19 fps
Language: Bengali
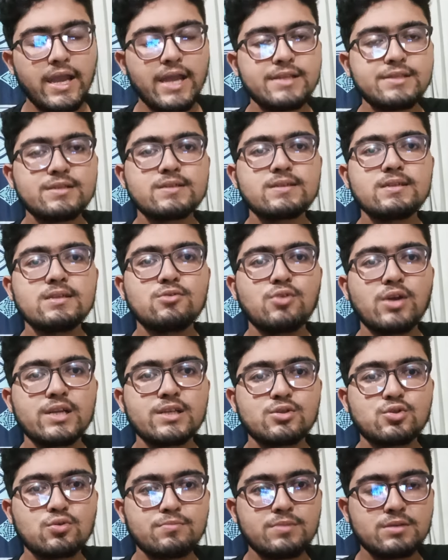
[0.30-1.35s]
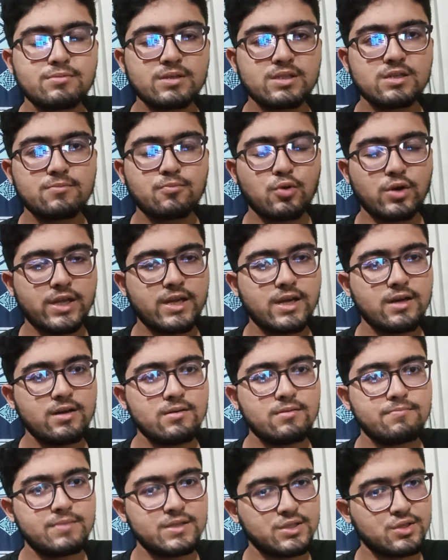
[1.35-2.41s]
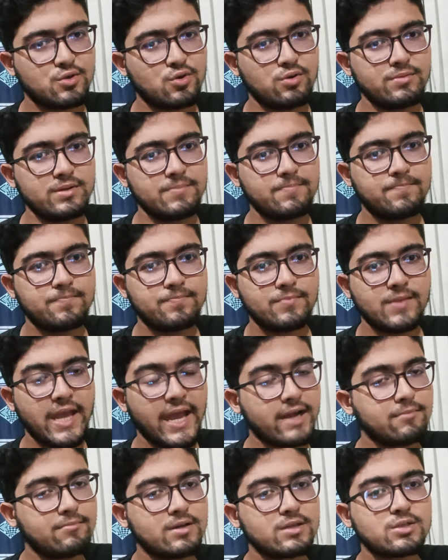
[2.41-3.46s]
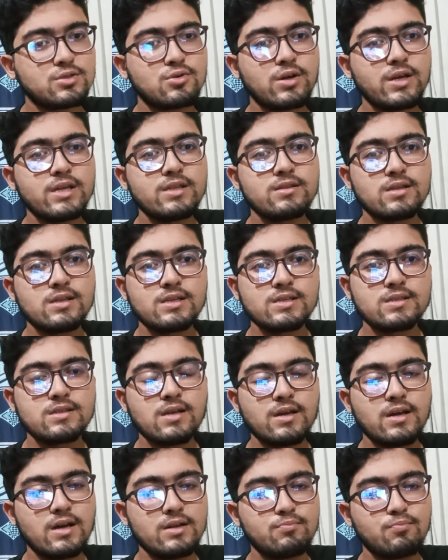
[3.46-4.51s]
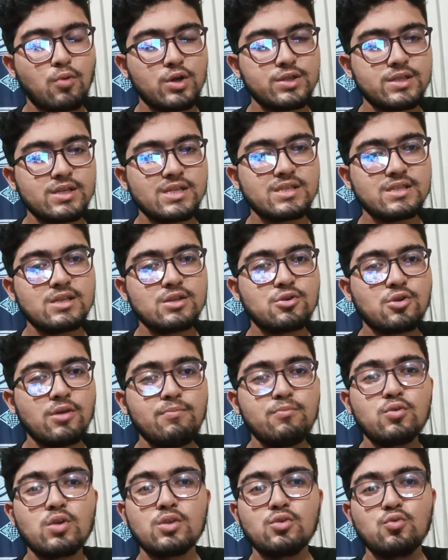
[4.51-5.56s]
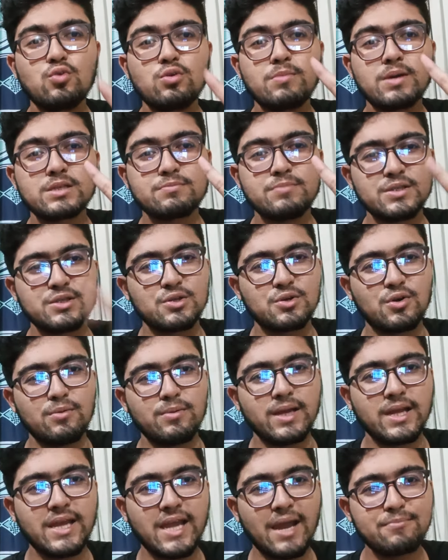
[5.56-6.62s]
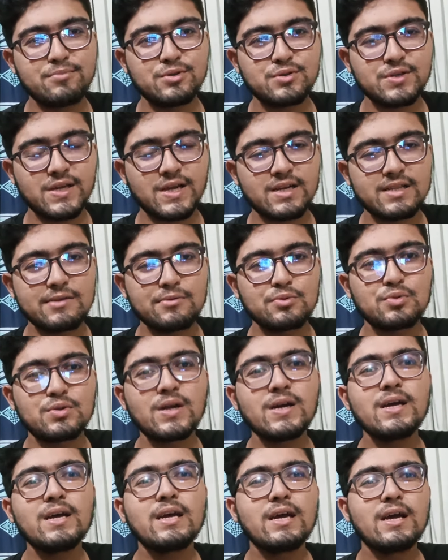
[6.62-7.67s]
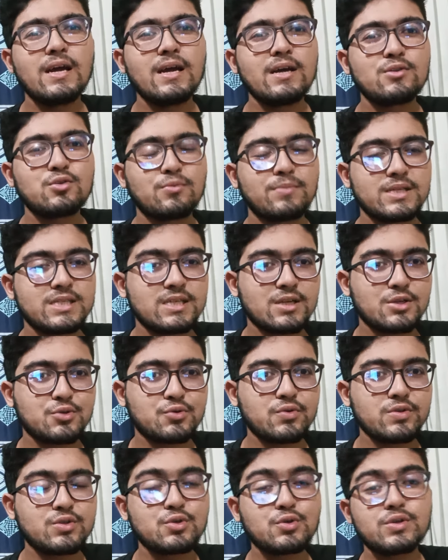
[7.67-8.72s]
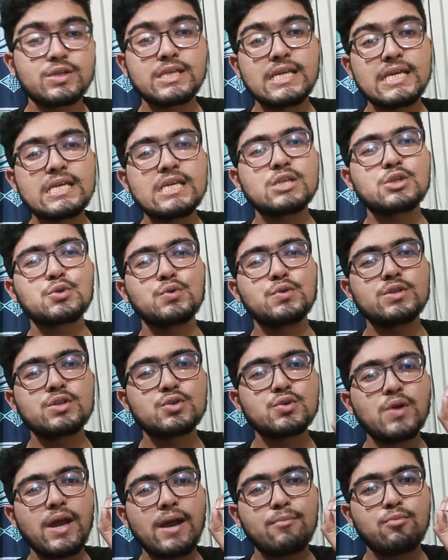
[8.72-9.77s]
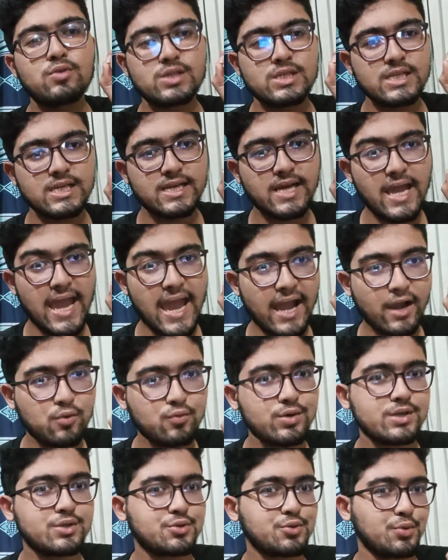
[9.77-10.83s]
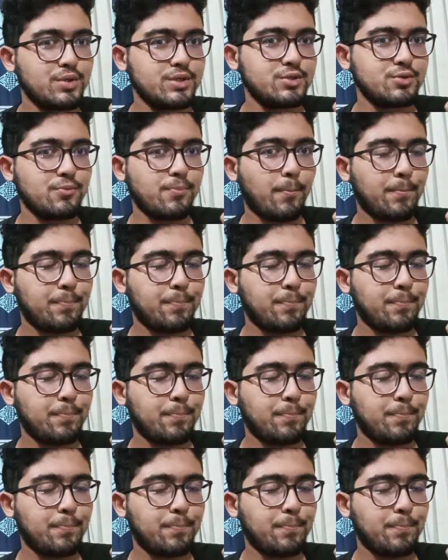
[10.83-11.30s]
এইচএসসি দুই হাজার চব্বিশ ব্যাচের পরীক্ষা পেছানো হবে এক মাস নয় তিরিশ পঁয়ত্রিশ দিন নয় পুরো দুই মাস পেছানো হবে হ্যাঁ শিক্ষার্থী বন্ধুরা তোমরা যেটা শুনেছ ঠিকই শুনেছো এবং সেটা অ্যাকুরেট শুনেছ